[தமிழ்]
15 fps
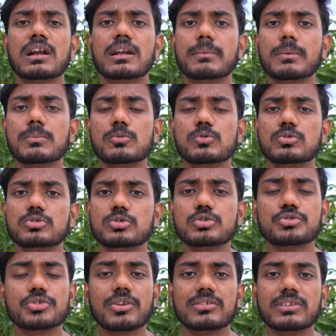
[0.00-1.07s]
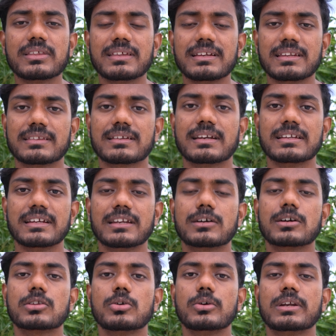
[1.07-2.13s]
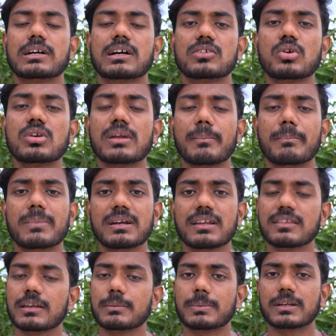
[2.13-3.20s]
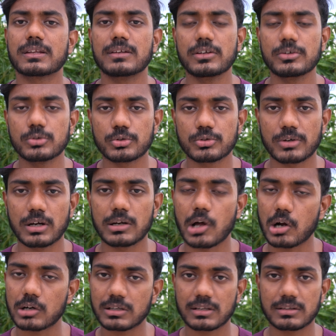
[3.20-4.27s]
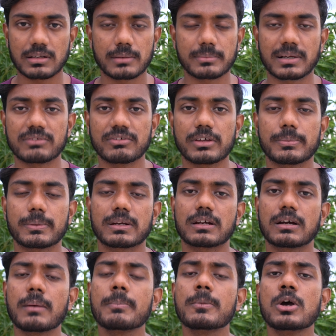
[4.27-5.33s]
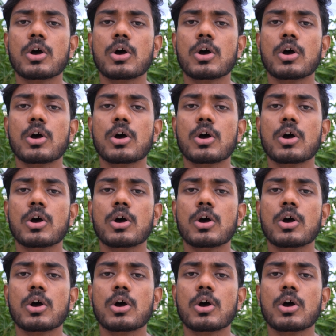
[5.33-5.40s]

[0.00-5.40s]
நம்ம மு யூஸ்வலாக வந்து சிடி ஸ்கேன் எடுக்கிறதோ எடுக்காதோ நம்ம டிசைட் பண்ணுறதுல யூஸ்வலாக டாக்டர்ஸ் தான் நமக்கு அட்வைஸ் பண்ணுறாங்க